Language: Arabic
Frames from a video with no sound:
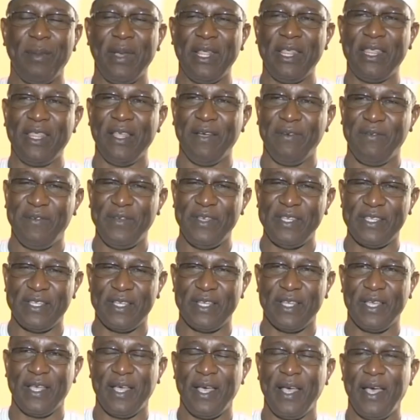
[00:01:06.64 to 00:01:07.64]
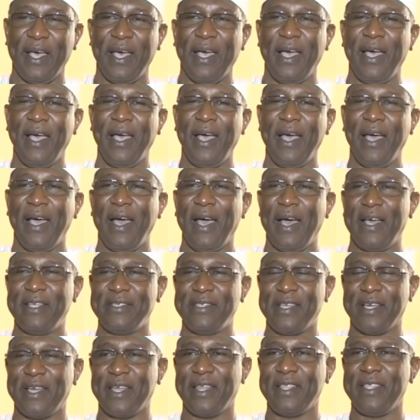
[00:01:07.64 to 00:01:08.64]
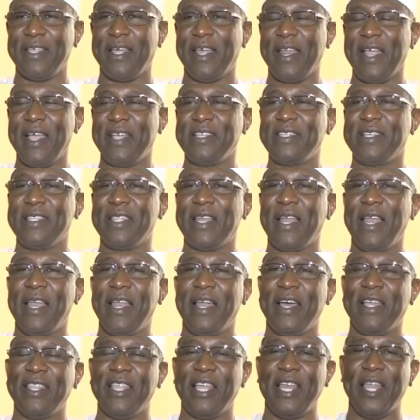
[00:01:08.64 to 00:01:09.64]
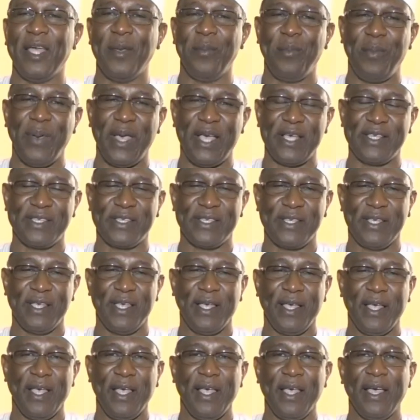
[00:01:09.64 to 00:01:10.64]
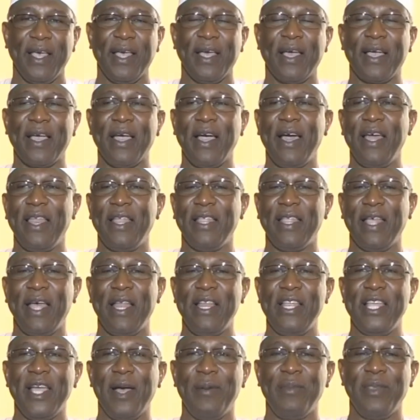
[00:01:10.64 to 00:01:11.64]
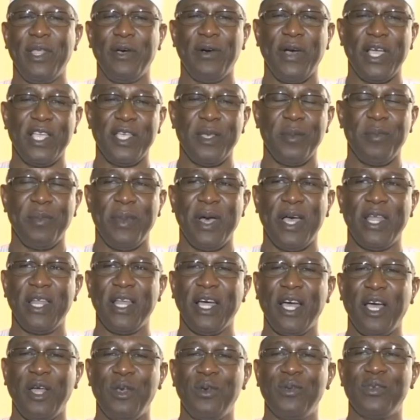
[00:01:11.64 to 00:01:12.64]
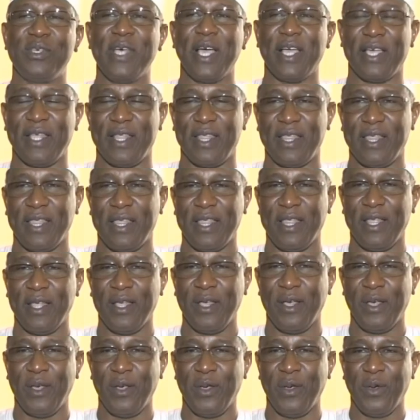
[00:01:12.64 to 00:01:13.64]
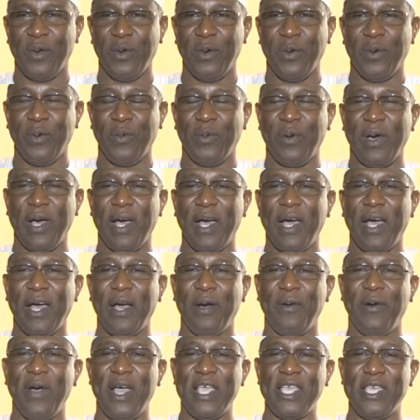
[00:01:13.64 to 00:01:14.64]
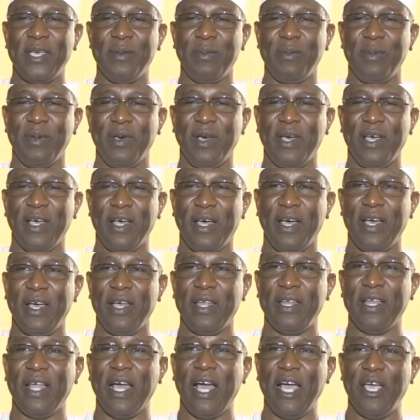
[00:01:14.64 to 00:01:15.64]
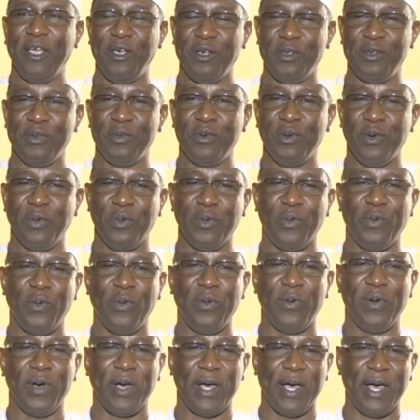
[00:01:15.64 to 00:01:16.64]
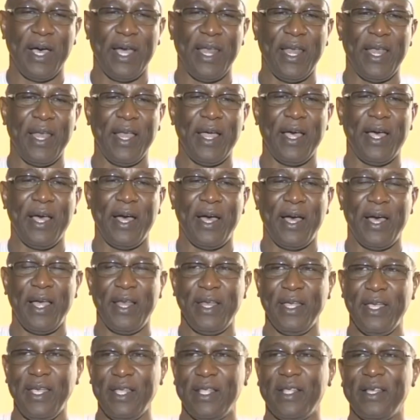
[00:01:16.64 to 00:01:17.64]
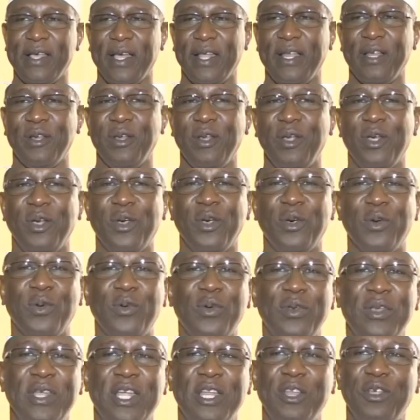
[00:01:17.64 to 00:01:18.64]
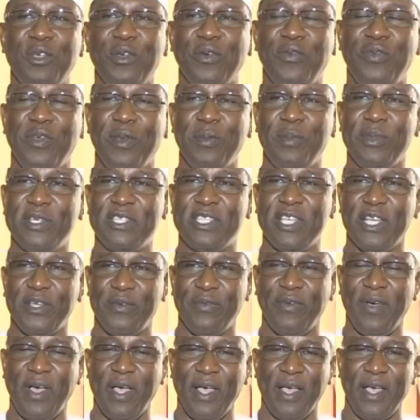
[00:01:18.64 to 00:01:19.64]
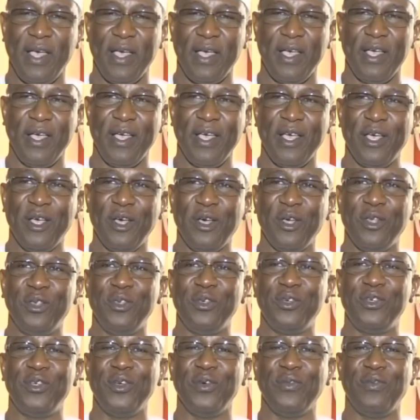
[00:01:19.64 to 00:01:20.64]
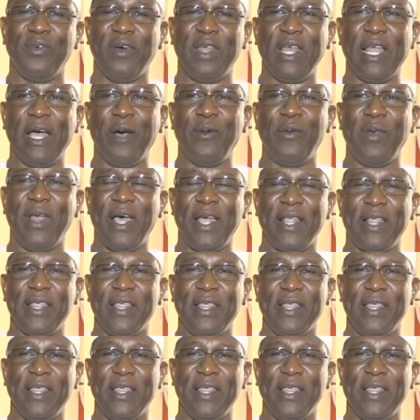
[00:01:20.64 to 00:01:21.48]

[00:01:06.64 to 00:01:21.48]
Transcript: التنفيذي السكرتارية جنرال هان MPS قالت اليوم ده واجب ما نخلوه ساكت وواجب آه، نأيده والإيد كان قلنا نجي في المستشفى نشوف الأولاد